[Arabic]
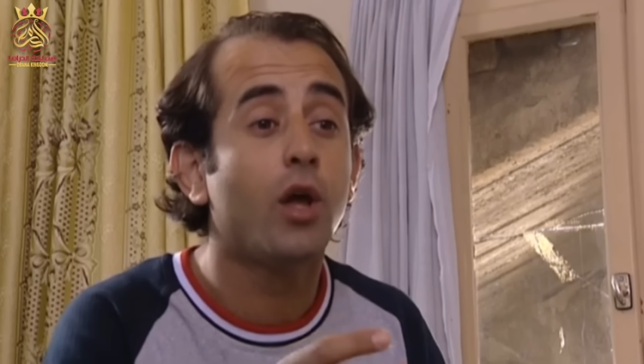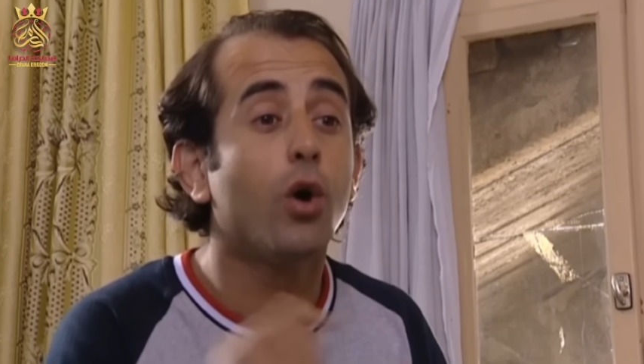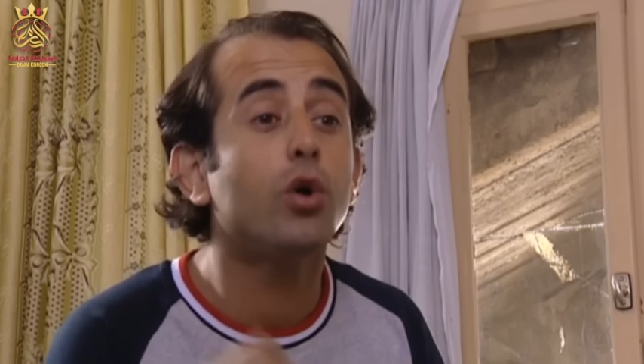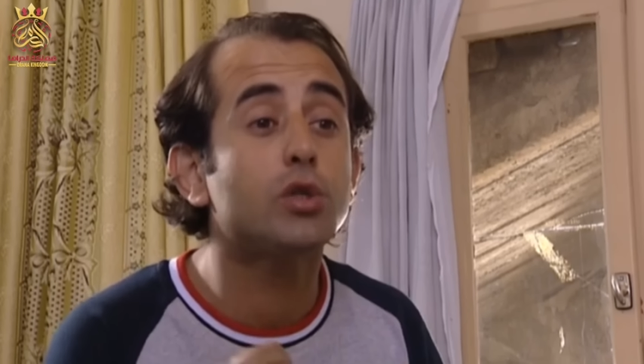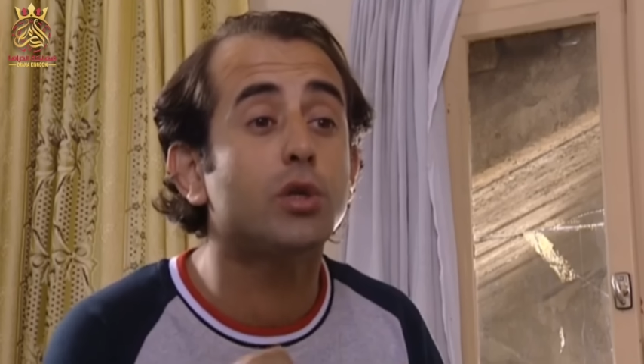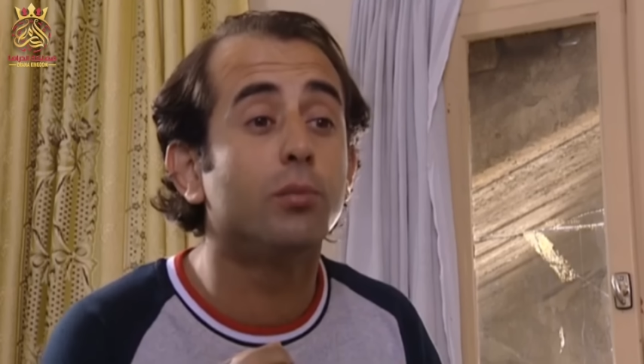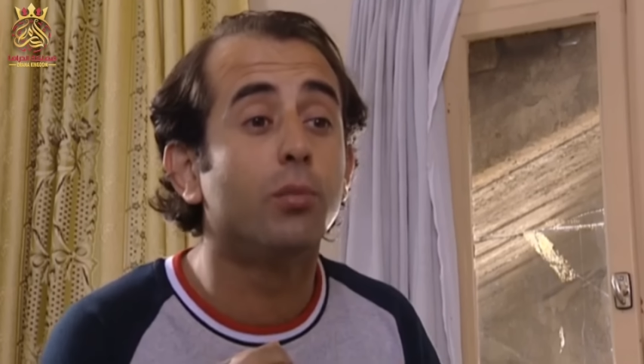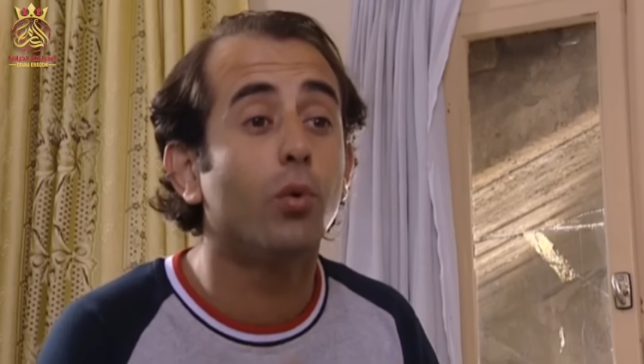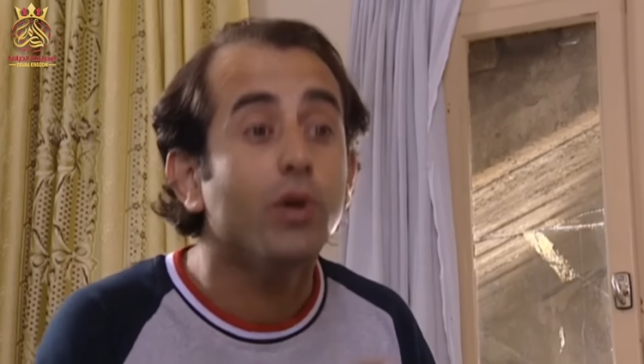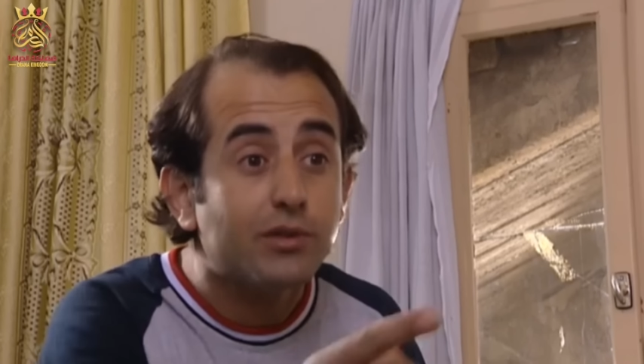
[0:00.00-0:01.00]
ارسم
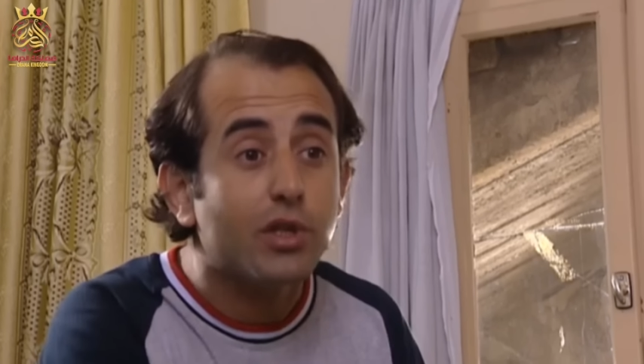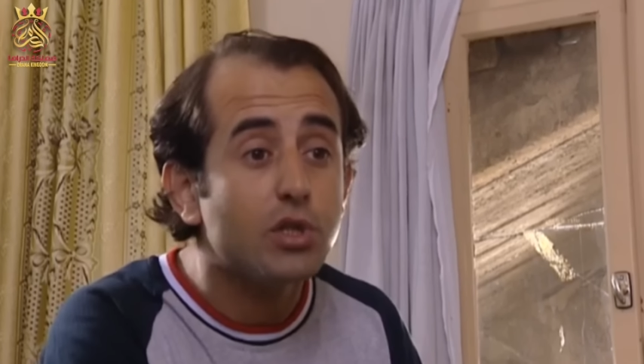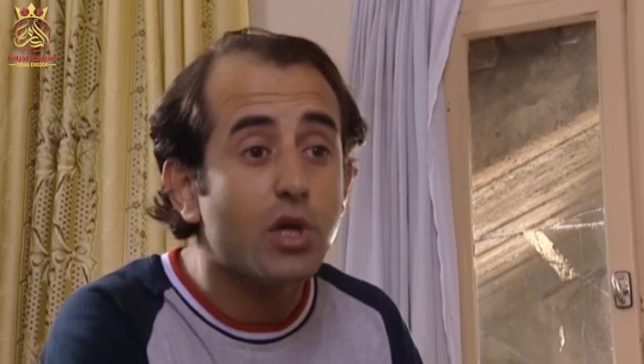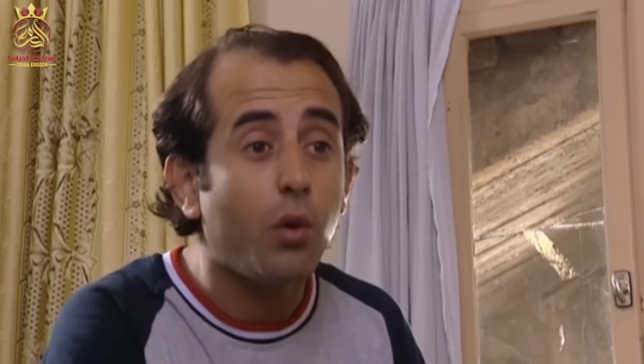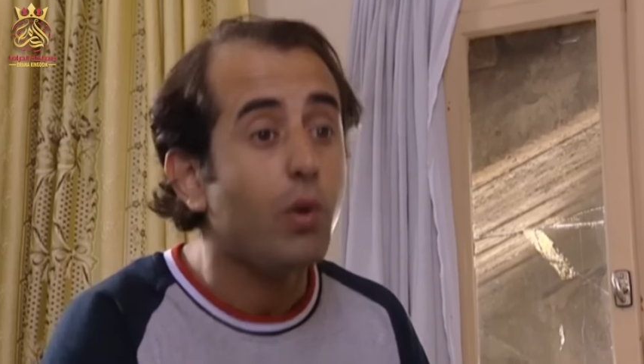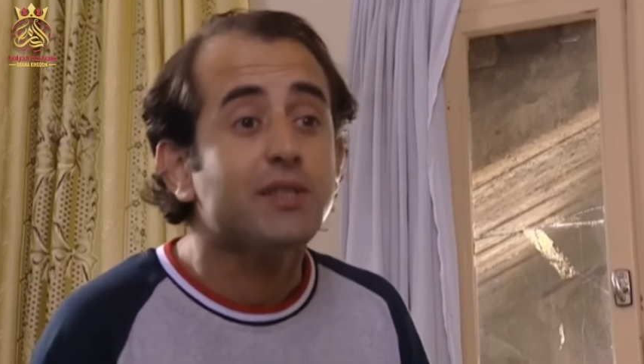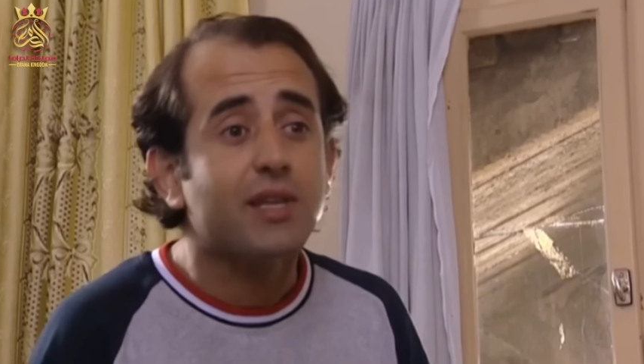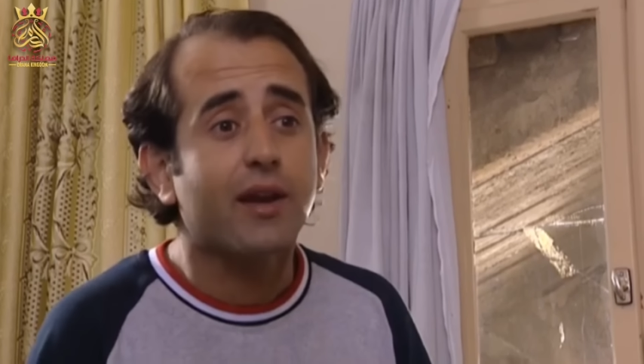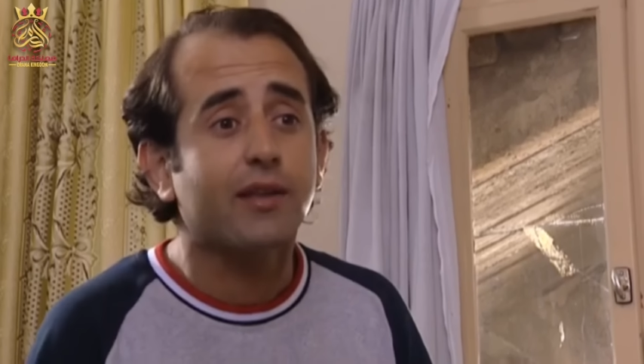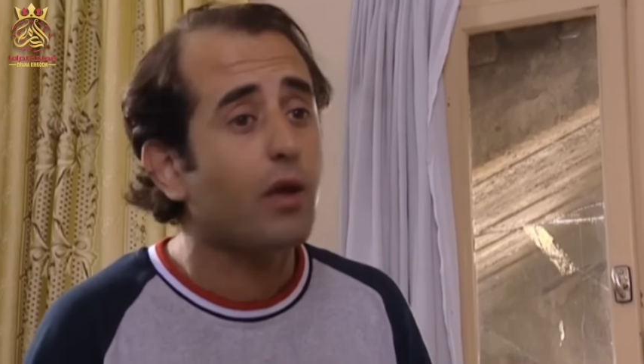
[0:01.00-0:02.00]
وانت تنجح وين
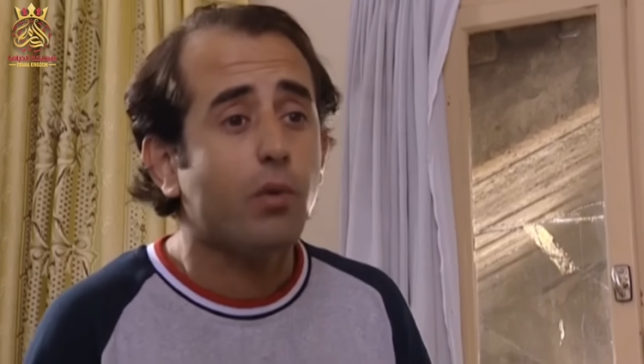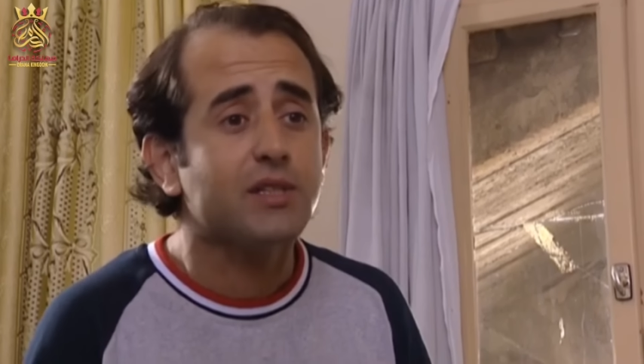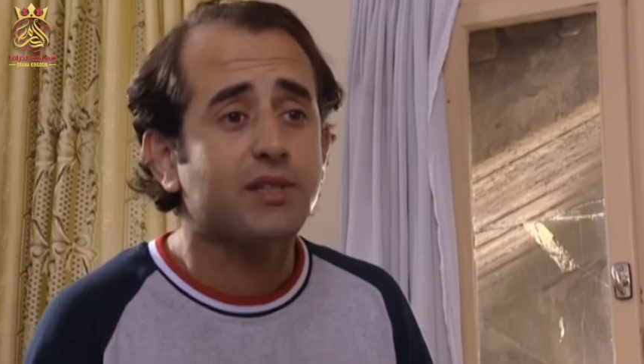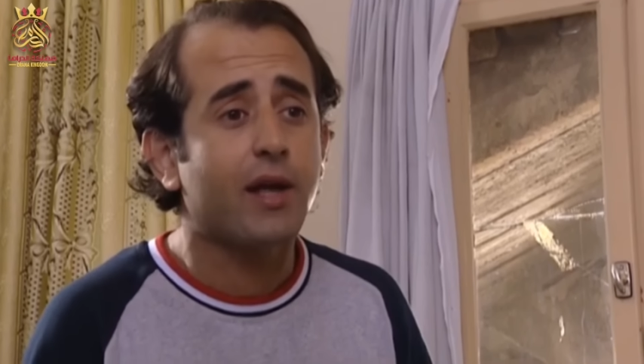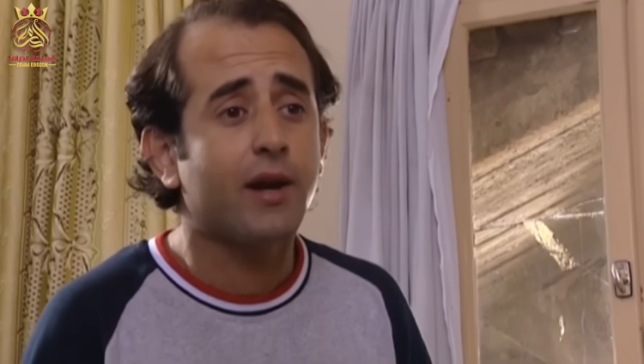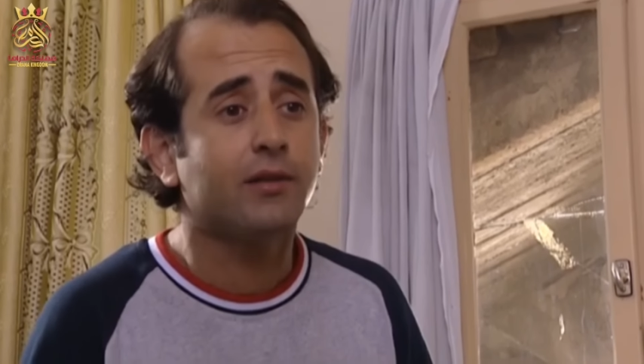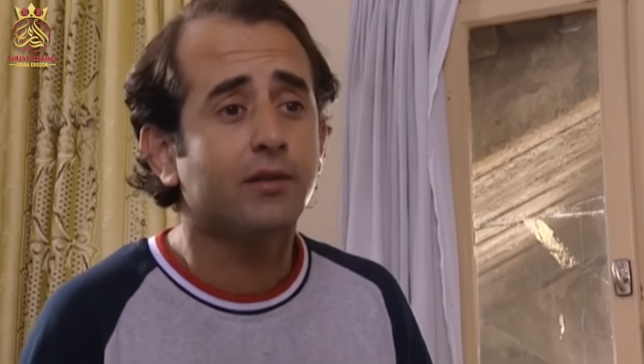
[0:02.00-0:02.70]
صارت هي وين صارت